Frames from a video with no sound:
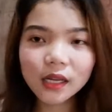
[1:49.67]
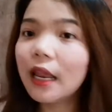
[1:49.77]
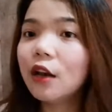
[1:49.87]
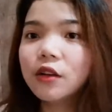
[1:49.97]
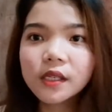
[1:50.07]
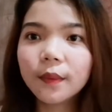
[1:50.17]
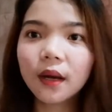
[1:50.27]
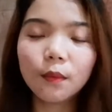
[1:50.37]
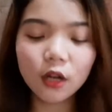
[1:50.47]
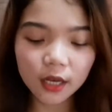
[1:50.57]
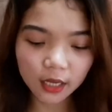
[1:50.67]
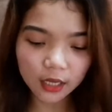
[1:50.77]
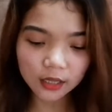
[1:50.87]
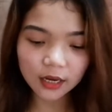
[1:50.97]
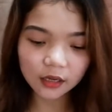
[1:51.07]
Lalo na sa mga mall,
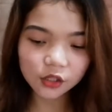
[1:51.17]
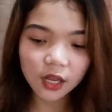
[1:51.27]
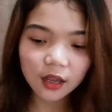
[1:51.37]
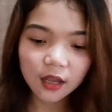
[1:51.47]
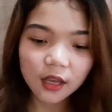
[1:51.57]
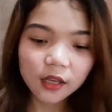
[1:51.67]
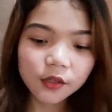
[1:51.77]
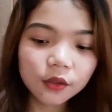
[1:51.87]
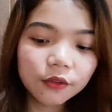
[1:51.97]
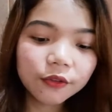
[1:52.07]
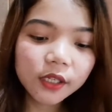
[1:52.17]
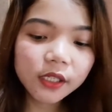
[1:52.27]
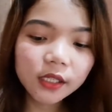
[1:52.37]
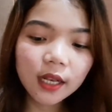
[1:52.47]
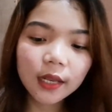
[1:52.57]
nakikita lang siya. So, the
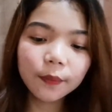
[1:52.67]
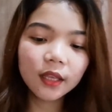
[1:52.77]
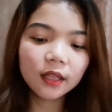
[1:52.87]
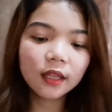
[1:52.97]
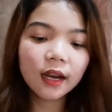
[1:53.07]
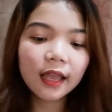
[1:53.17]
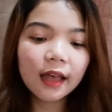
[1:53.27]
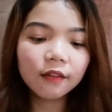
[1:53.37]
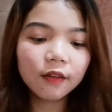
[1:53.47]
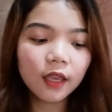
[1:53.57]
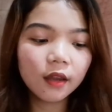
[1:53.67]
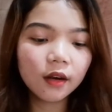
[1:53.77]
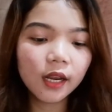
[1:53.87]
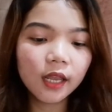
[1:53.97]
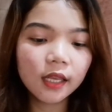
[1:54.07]
first lip tint that I have
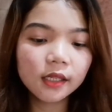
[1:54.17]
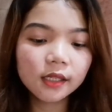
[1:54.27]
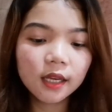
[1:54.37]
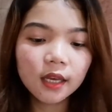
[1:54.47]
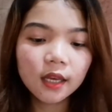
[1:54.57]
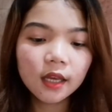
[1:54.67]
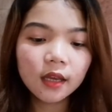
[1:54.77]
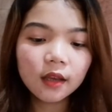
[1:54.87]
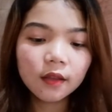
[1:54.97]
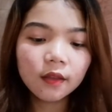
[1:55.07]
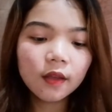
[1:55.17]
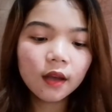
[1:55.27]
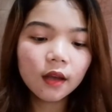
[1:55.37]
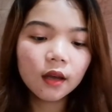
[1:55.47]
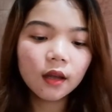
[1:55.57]
here is
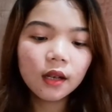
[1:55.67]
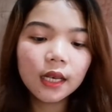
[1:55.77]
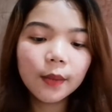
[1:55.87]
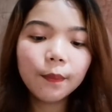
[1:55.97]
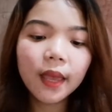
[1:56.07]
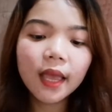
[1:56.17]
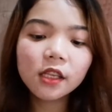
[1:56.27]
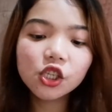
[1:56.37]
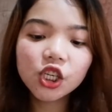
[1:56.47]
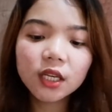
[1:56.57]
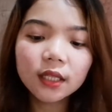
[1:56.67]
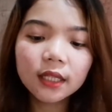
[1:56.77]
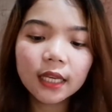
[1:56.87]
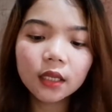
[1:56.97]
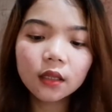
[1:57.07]
the Lip and Cheek
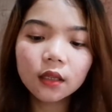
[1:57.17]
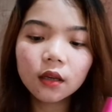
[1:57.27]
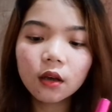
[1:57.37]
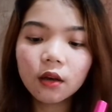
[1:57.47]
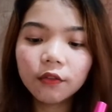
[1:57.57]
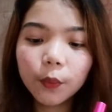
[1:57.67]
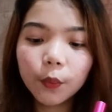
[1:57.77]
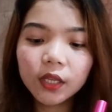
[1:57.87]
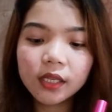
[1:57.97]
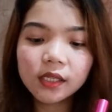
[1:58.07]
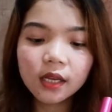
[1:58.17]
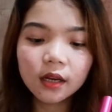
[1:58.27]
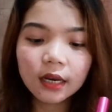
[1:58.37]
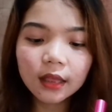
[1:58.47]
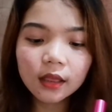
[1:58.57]
Tint of Pretty
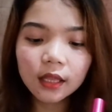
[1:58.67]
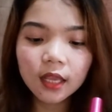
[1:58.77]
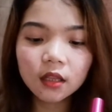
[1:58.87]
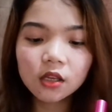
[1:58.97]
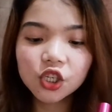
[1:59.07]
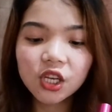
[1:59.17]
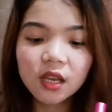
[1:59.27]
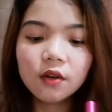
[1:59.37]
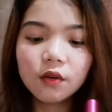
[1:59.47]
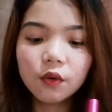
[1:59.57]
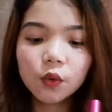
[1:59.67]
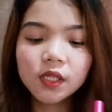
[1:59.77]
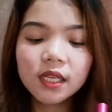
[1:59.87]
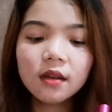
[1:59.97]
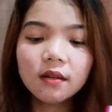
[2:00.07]
Secret in the shade
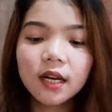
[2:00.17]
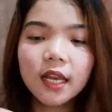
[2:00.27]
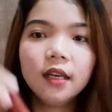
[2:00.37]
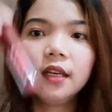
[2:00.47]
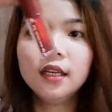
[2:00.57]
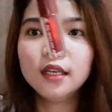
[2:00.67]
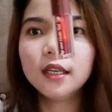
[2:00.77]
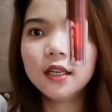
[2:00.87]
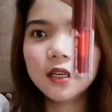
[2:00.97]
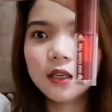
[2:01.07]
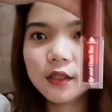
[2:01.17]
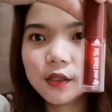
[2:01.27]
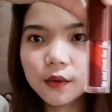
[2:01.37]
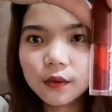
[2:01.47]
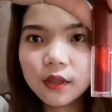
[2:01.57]
Rosy Red.
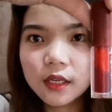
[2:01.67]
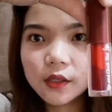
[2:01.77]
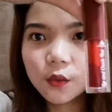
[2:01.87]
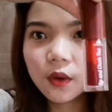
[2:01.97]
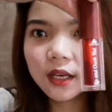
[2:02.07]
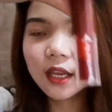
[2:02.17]
So, this one.